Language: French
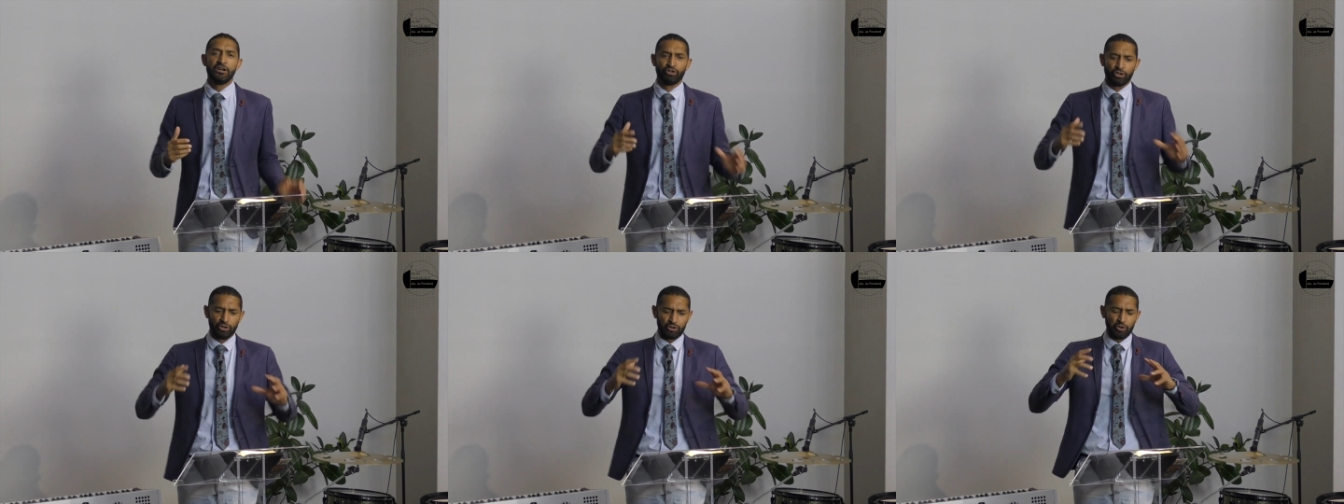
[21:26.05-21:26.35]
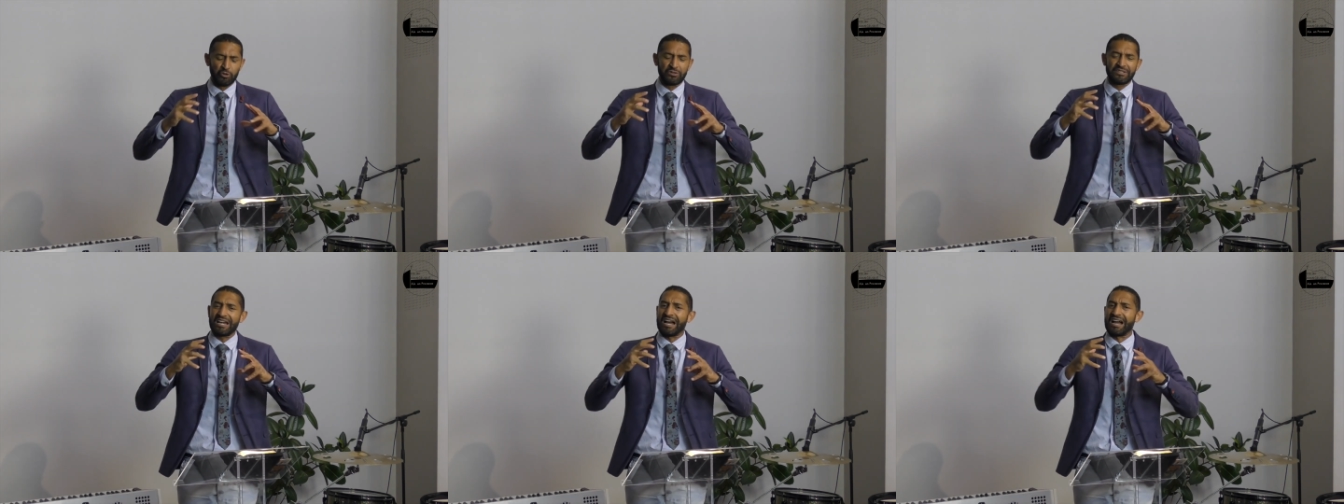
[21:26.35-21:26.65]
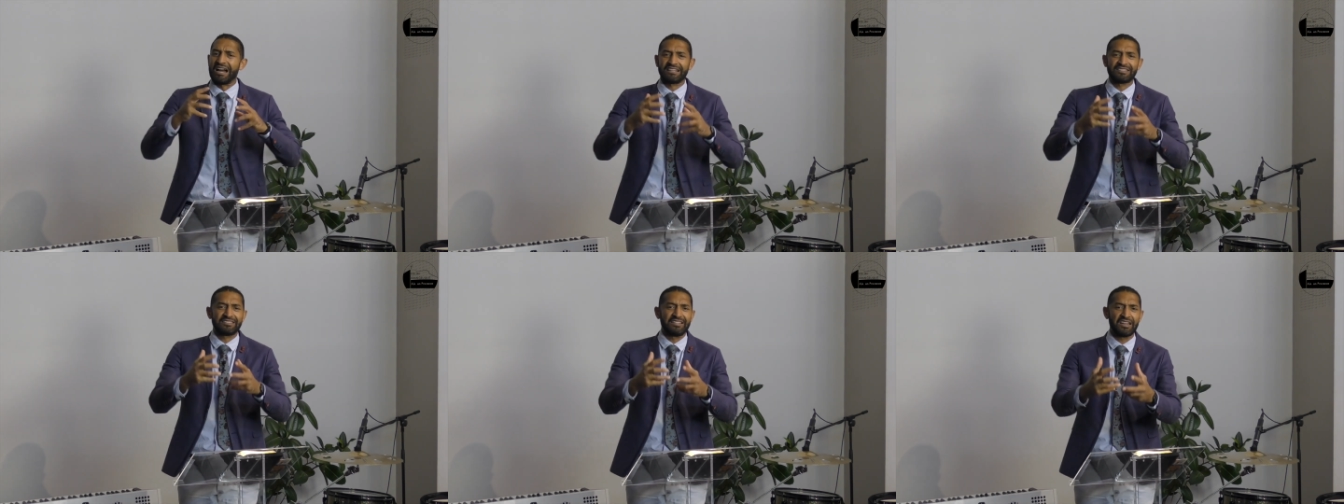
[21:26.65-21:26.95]
notre
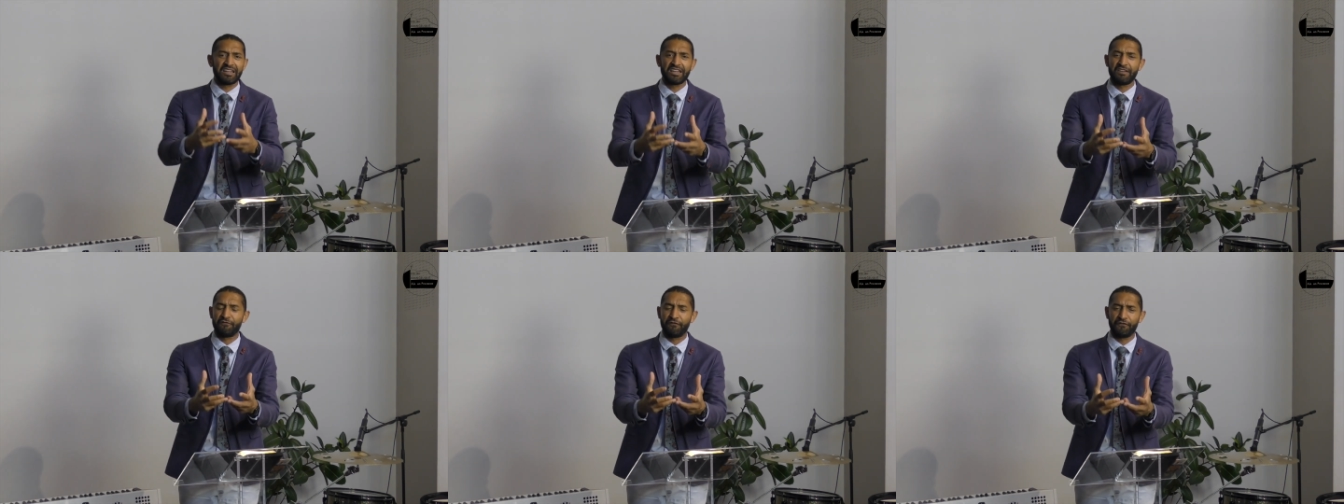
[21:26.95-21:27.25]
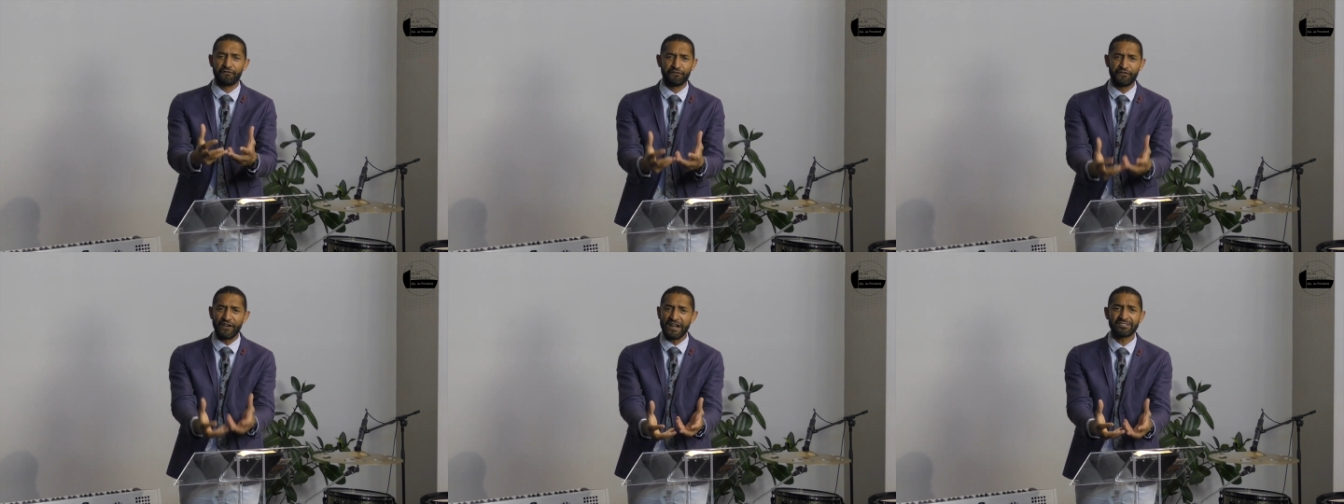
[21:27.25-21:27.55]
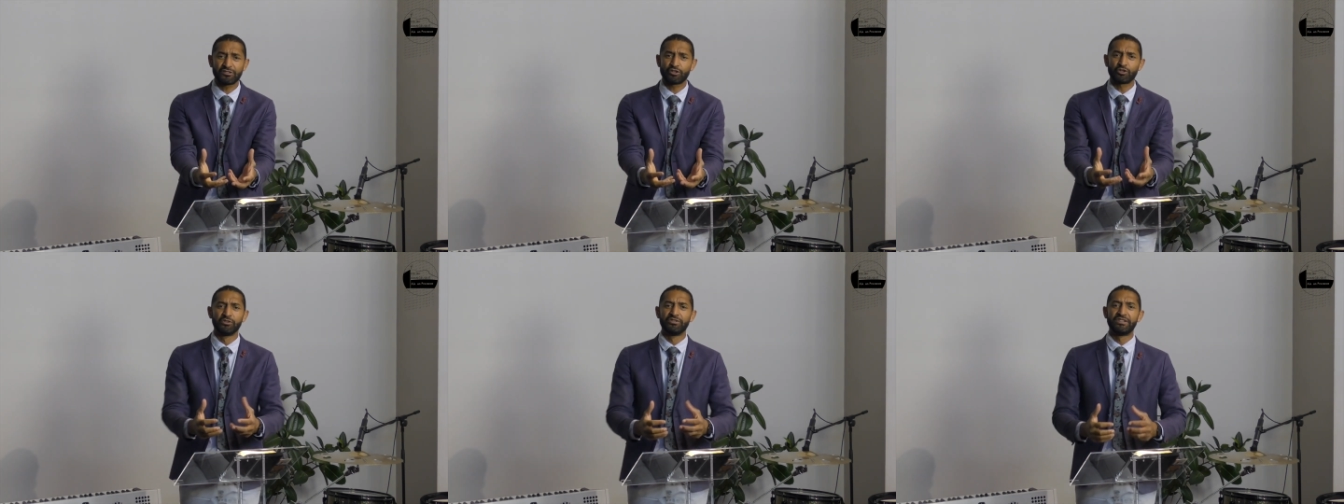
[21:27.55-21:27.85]
caractère est
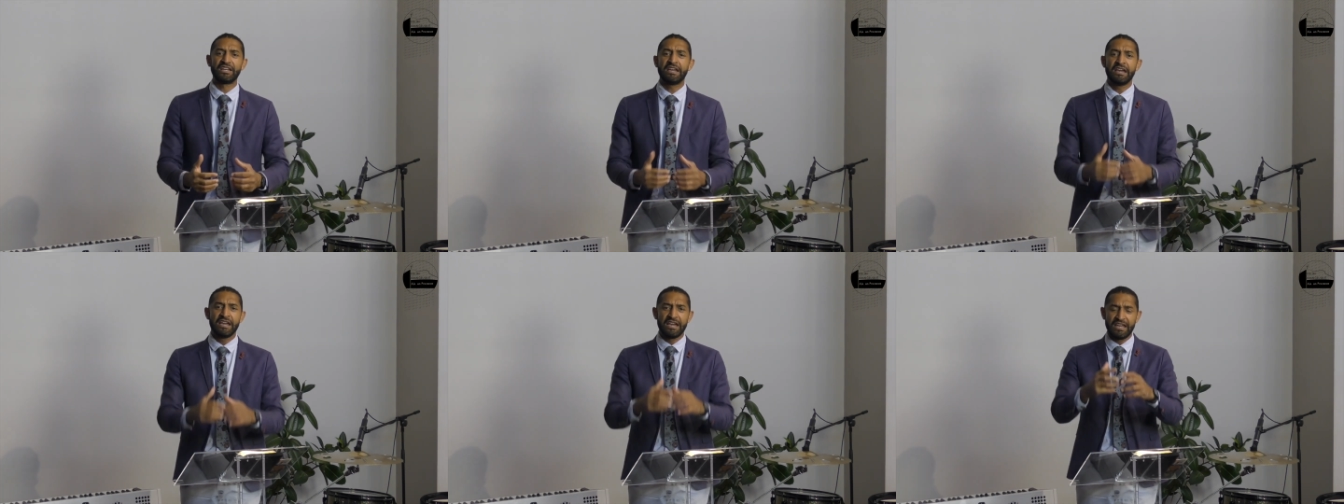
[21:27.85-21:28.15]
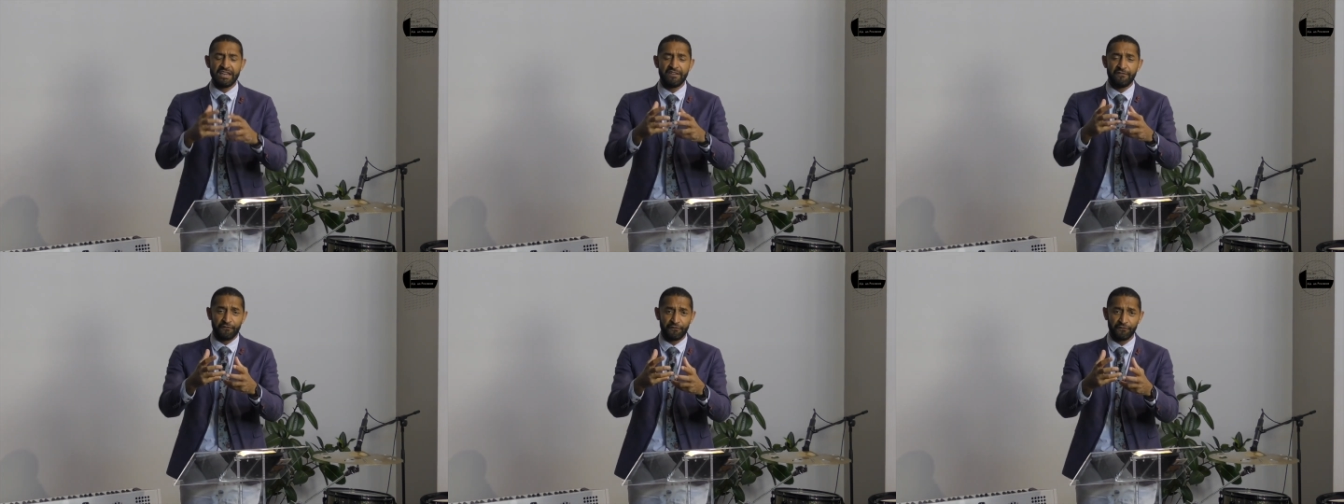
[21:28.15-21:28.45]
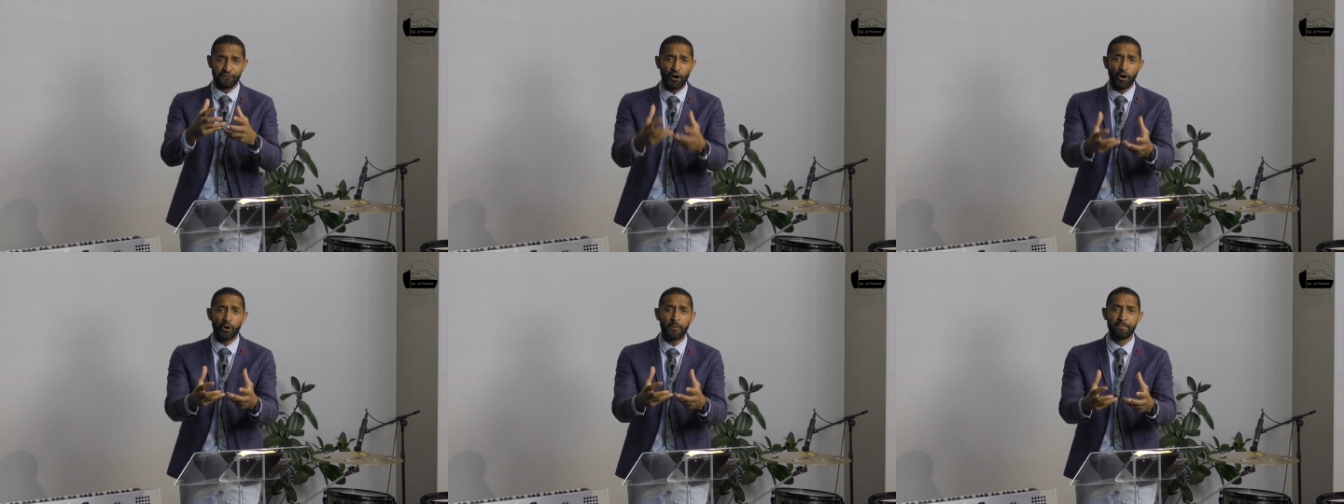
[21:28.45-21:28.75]
façonné et
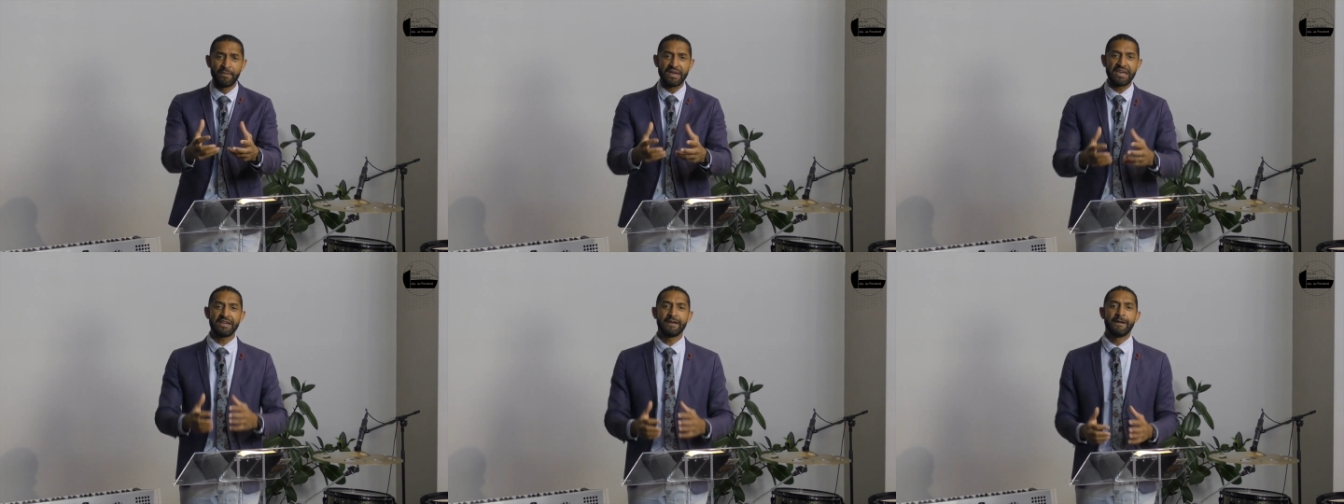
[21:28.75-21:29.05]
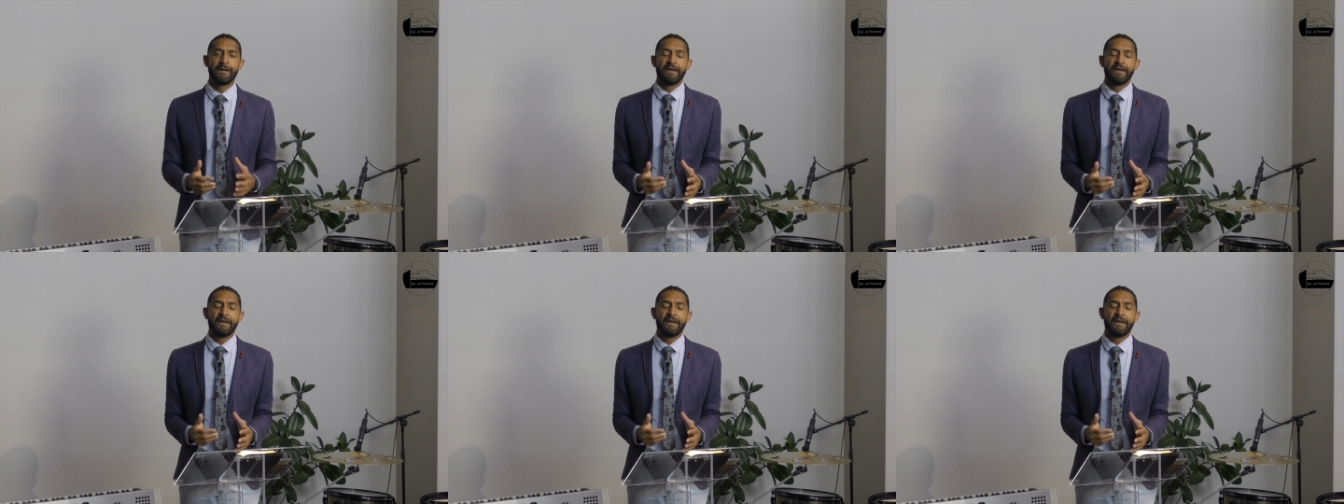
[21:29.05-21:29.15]
formé